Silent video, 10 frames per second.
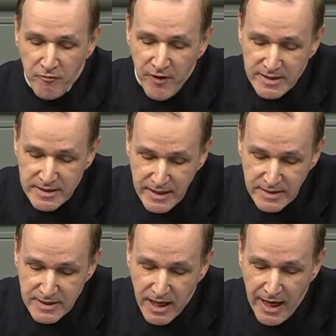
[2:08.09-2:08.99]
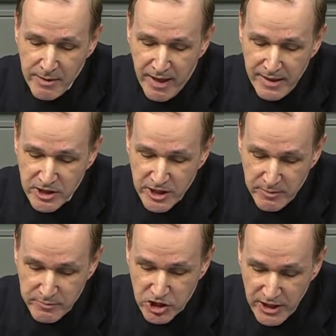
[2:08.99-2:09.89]
verdient ein Mensch
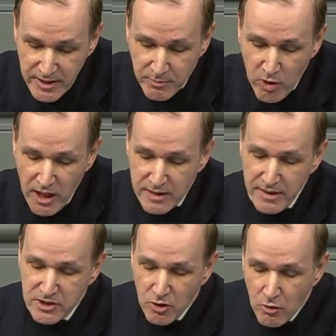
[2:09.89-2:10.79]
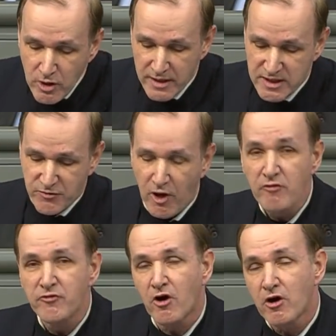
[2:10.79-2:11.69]
im Schnitt monatlich so
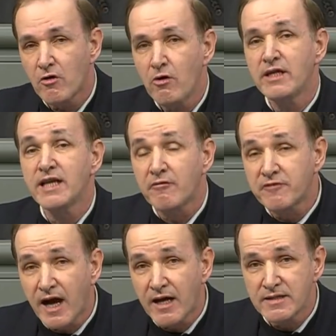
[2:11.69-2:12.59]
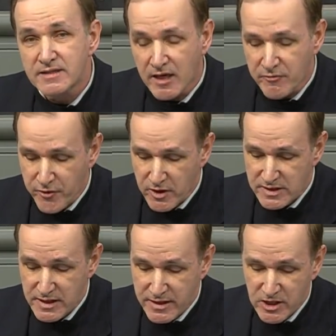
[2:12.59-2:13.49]
112 Euro, in Afghanistan
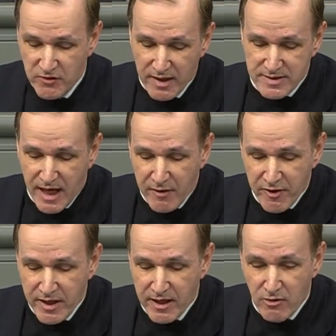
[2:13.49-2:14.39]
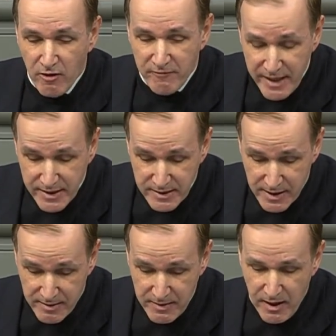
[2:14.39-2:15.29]
40, in Schwarzafrika noch
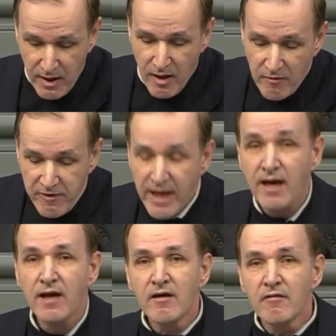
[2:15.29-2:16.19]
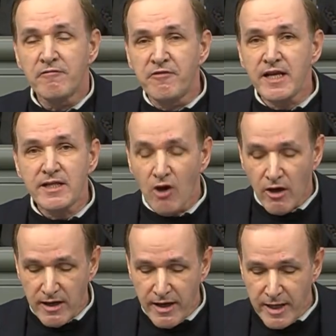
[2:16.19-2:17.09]
weniger. Wer will
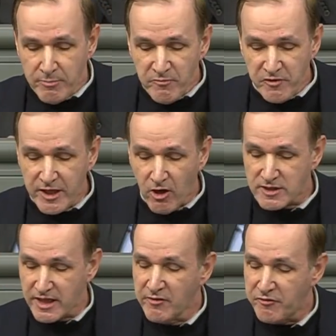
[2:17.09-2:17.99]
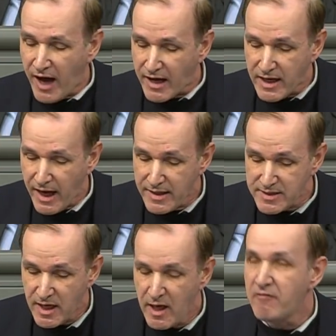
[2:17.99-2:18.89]
noch leben wie Gott in
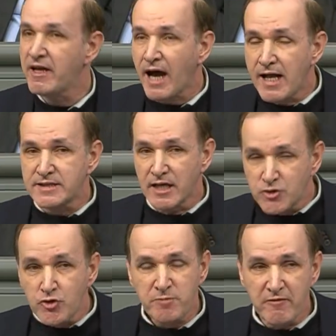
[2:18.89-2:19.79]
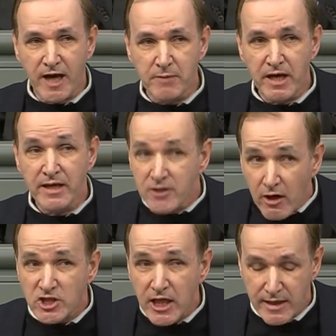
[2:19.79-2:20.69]
Frankreich, wenn er als Asylbewerber in
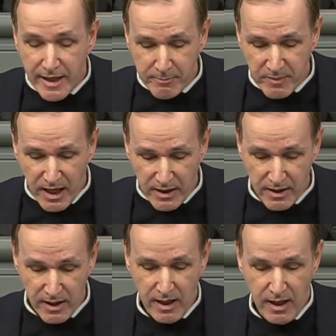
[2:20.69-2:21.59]
Deutschland leben kann?